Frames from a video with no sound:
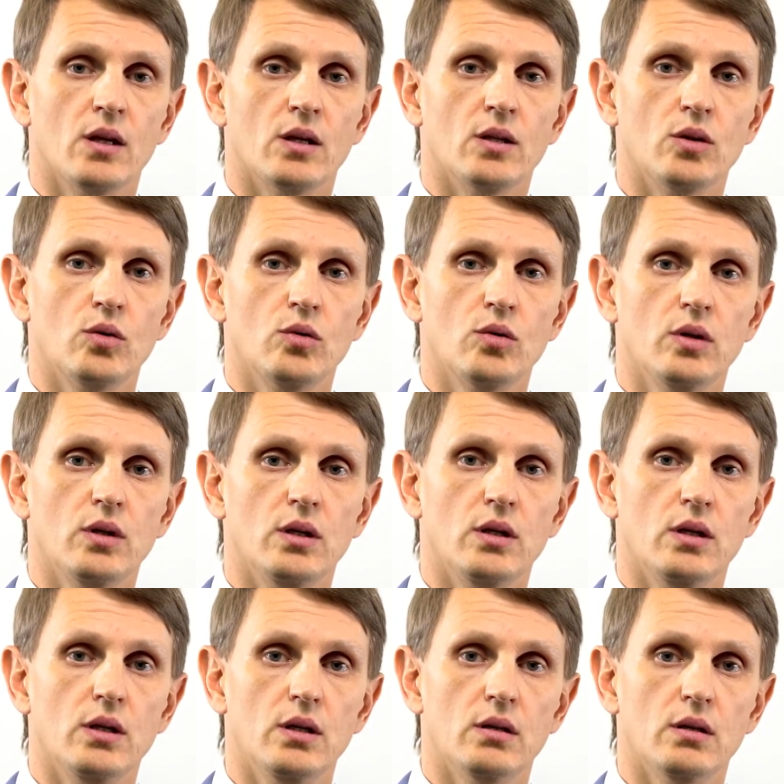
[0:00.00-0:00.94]
но
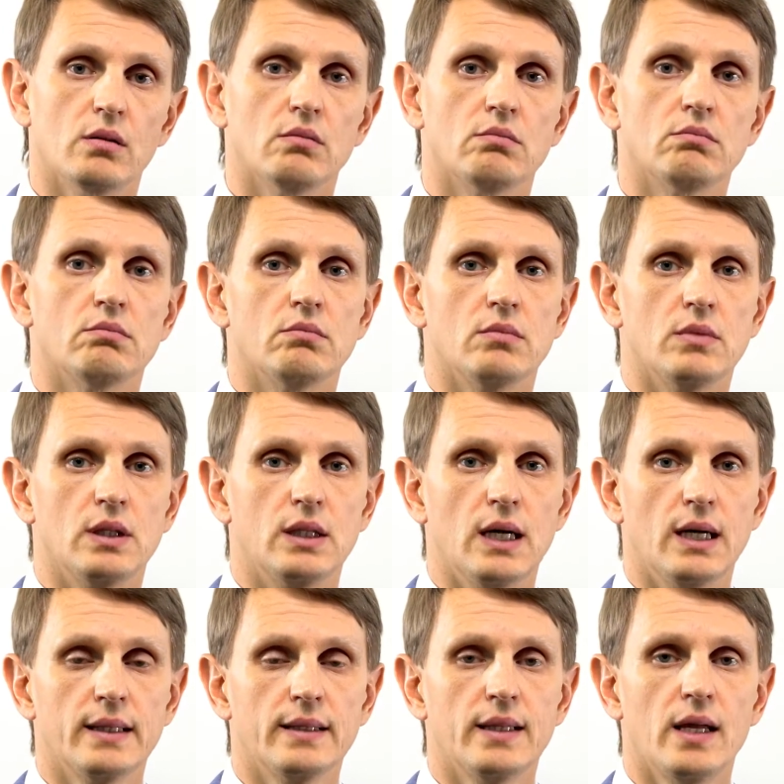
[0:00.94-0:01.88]
и
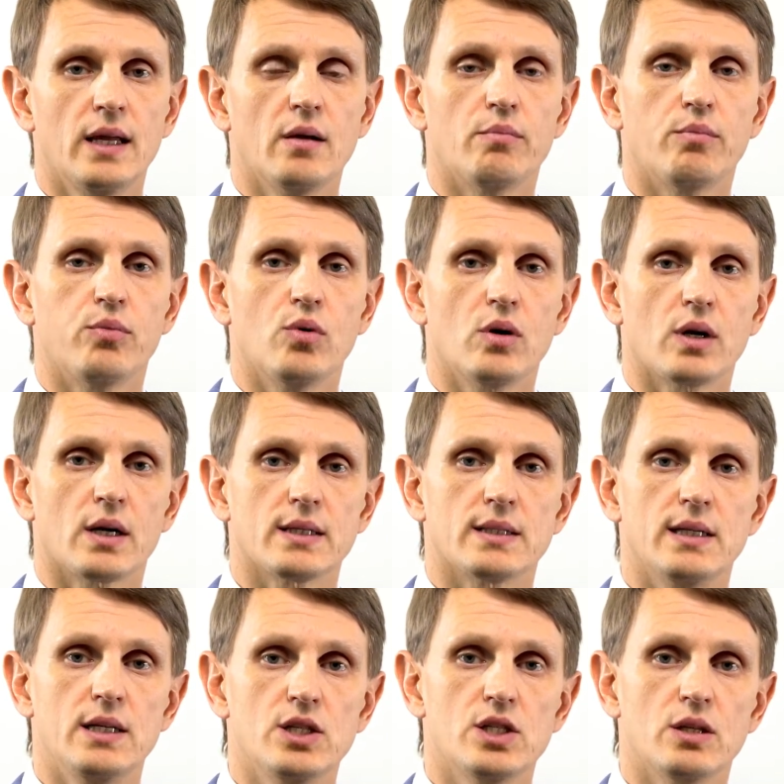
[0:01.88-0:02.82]
данные по
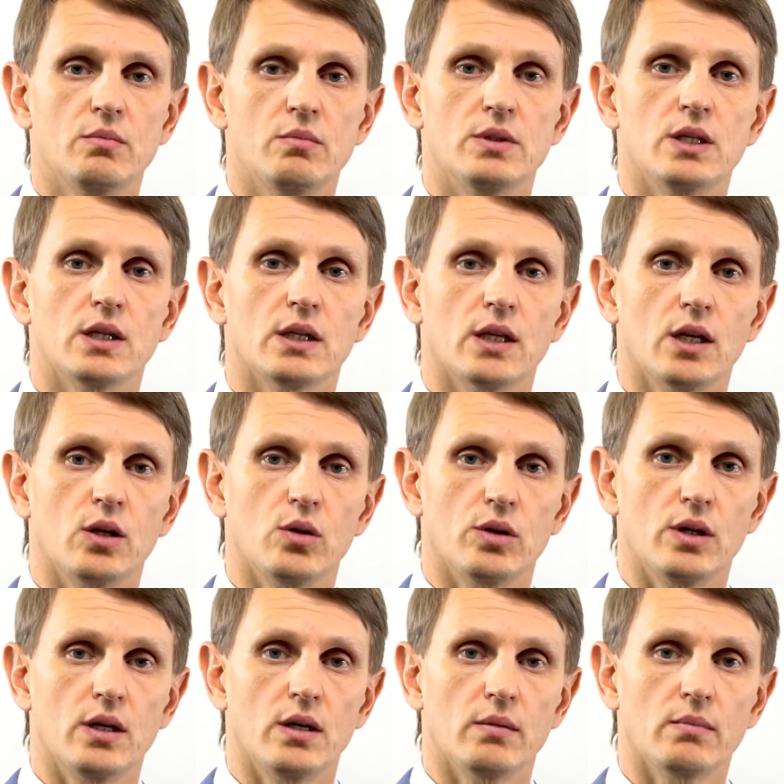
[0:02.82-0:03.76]
различным
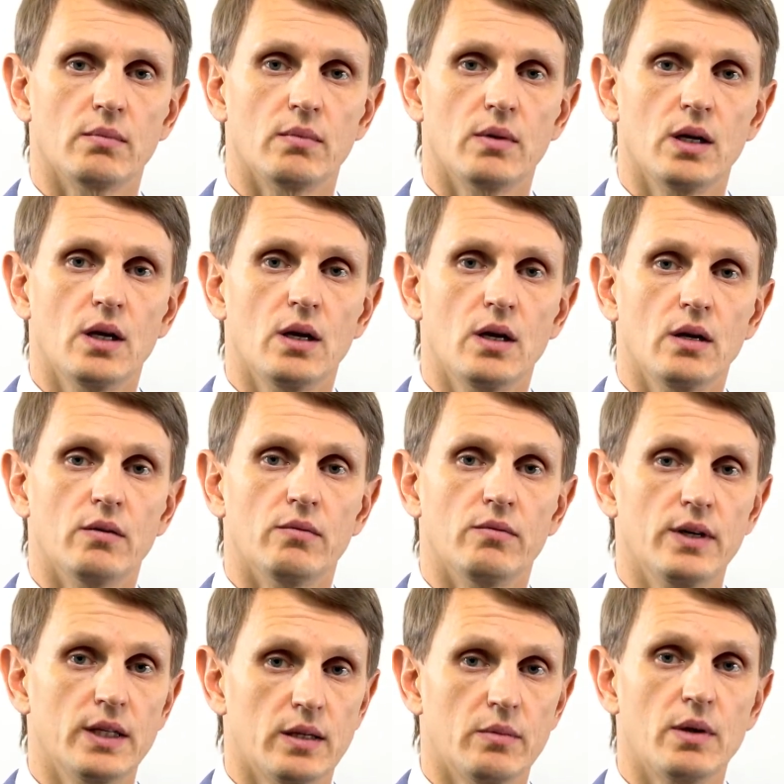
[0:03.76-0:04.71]
технологиям.
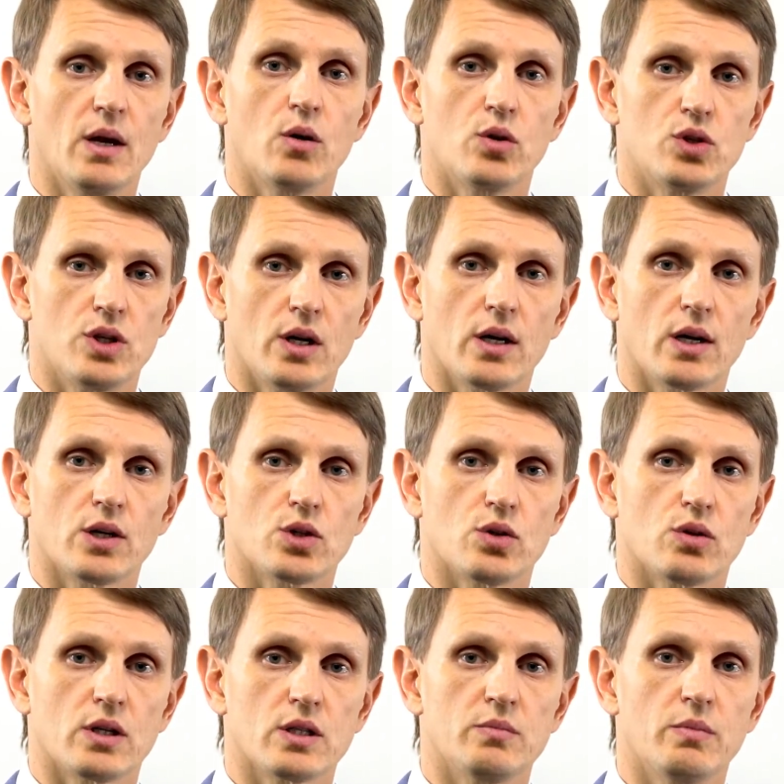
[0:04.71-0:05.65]
В этом я очень
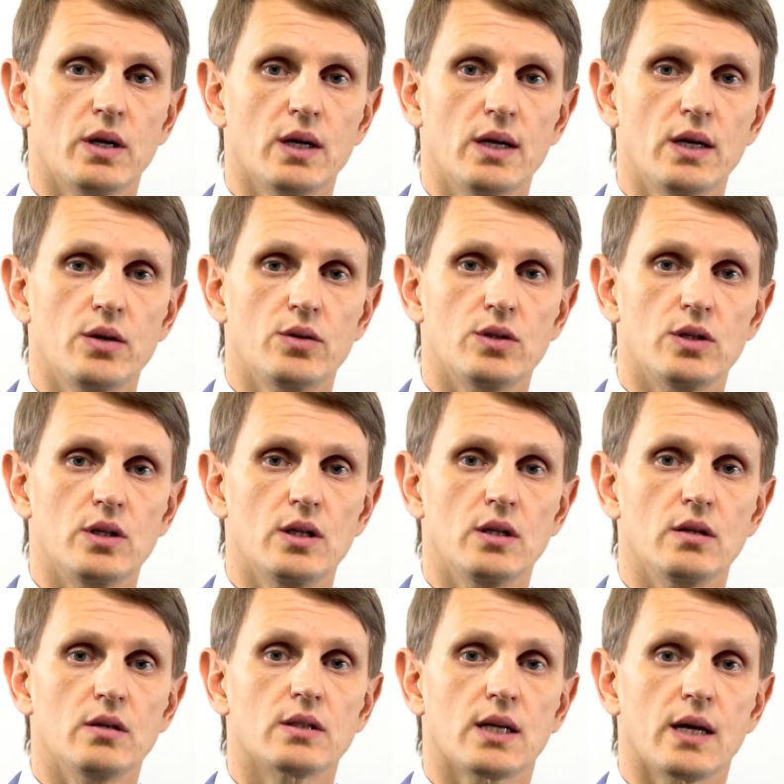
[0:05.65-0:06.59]
хорошо разбираюсь
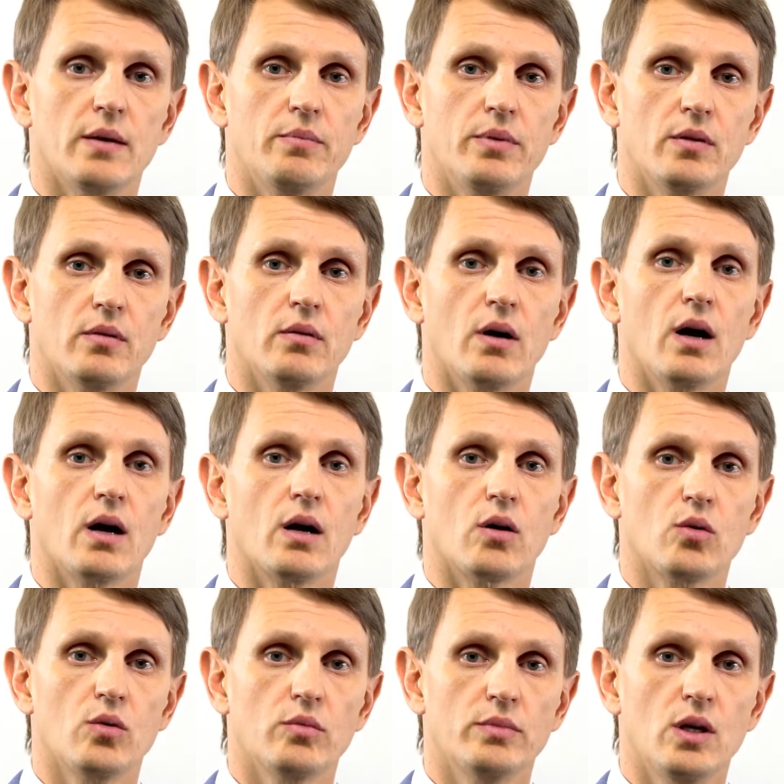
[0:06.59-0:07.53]
и скопил
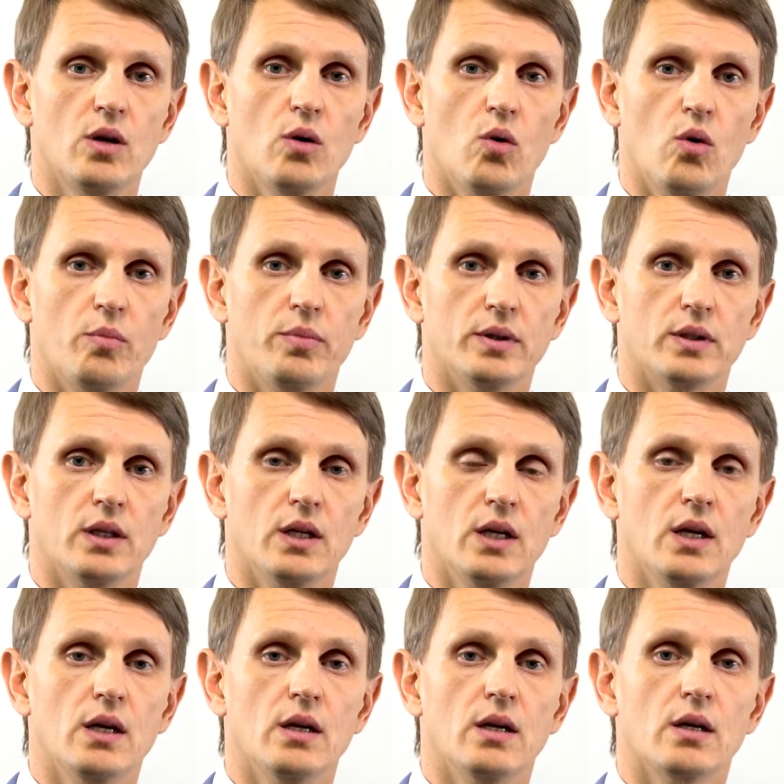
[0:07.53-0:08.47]
огромный опыт –
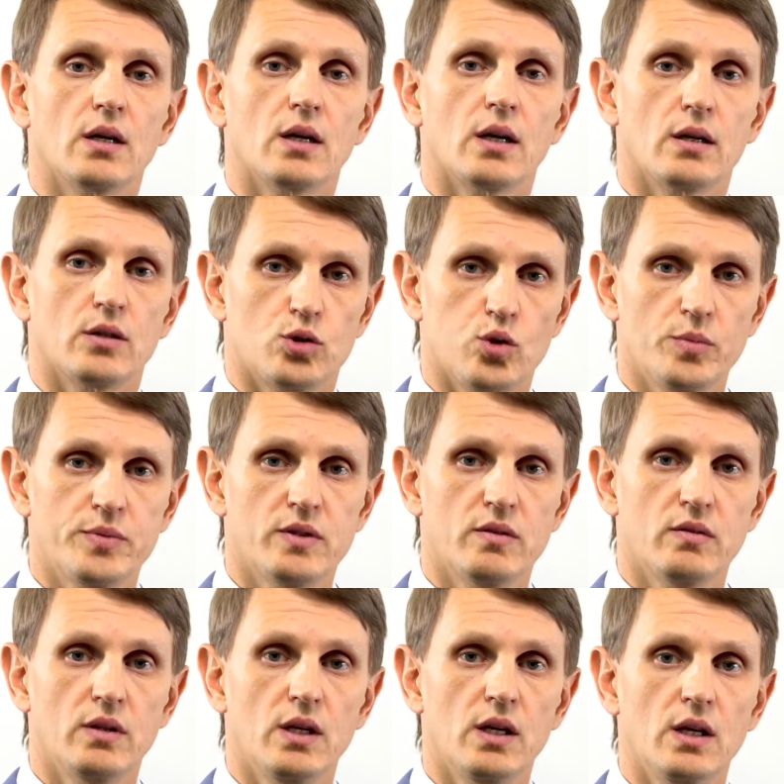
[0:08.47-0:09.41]

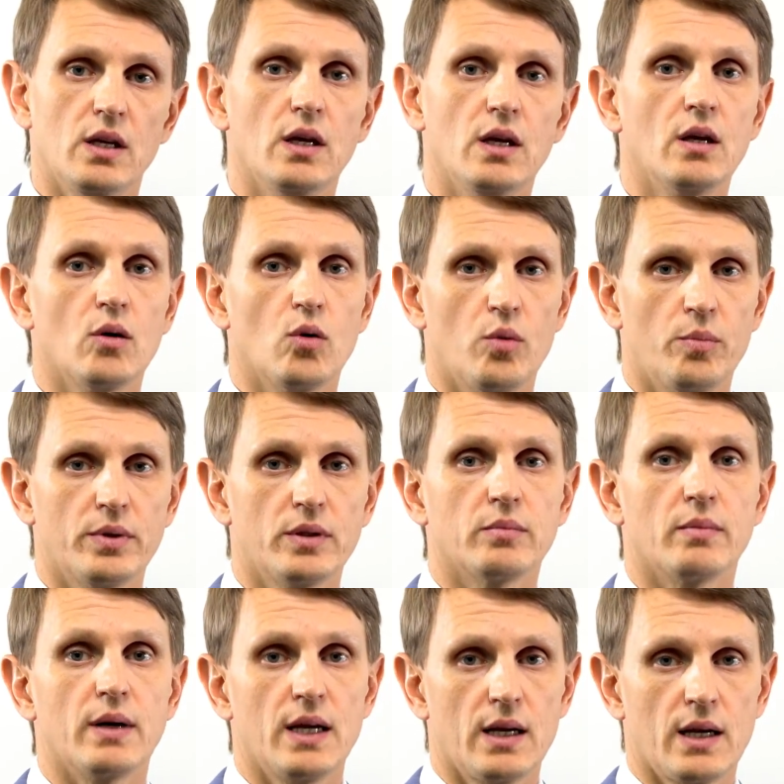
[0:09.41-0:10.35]
собственный и
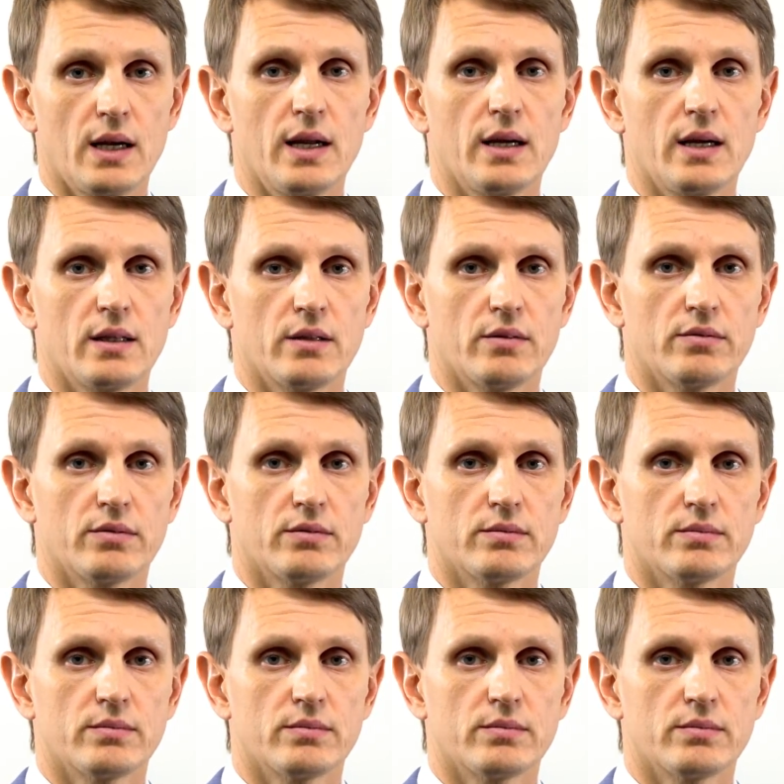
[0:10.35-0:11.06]
опыт моих клиентов.